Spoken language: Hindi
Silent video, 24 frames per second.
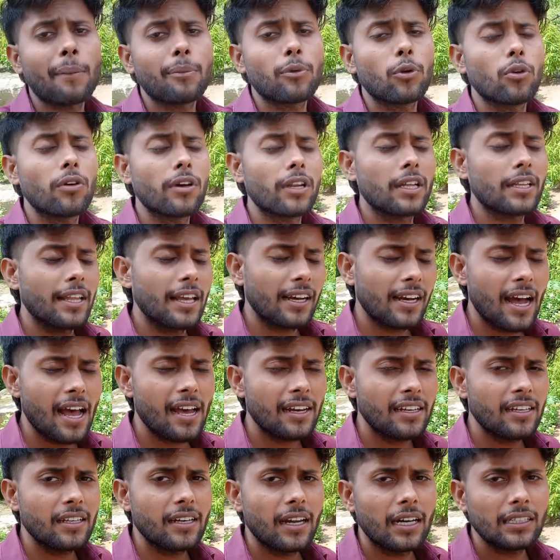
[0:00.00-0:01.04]
आप लोगों ने देखा
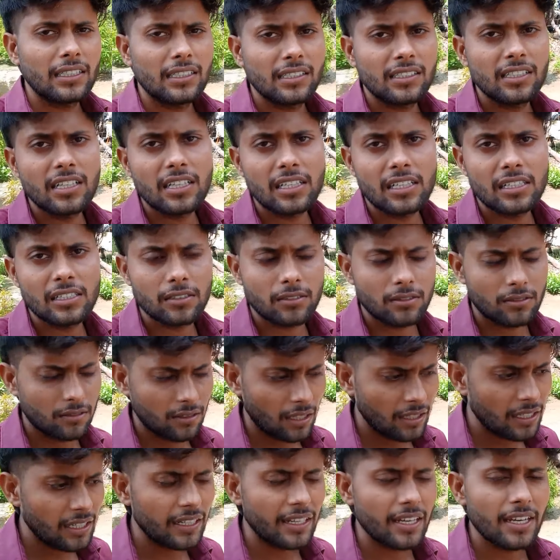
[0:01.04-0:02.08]
है कि राधा दी किस
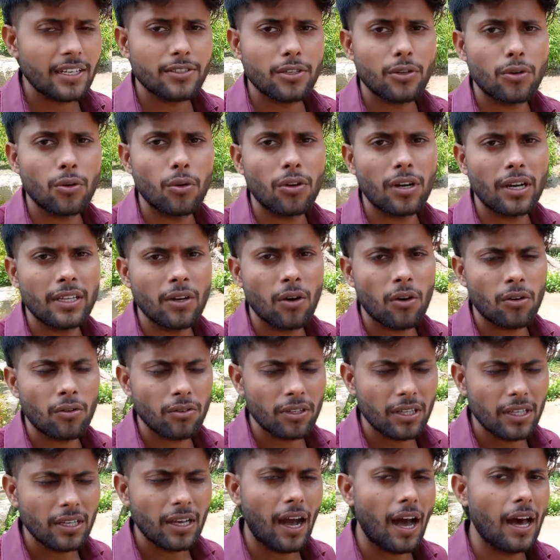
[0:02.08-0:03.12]
तरीके से रो रही हैं और
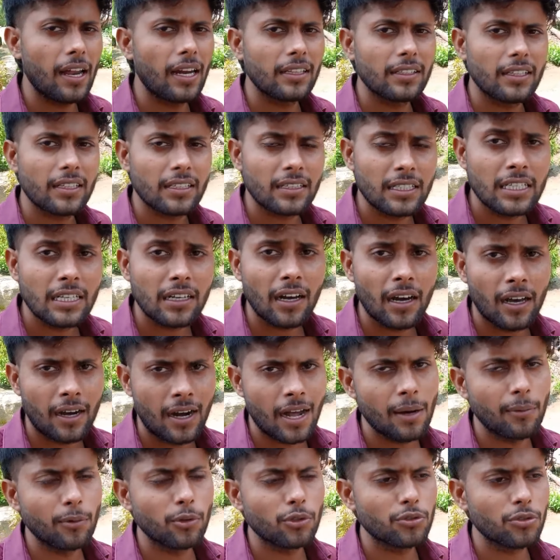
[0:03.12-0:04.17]
उनकी हालत कितनी
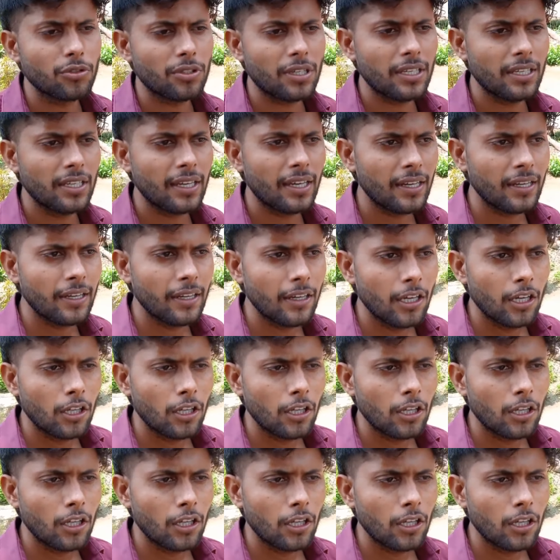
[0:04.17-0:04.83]
ख़राब हो चुकी है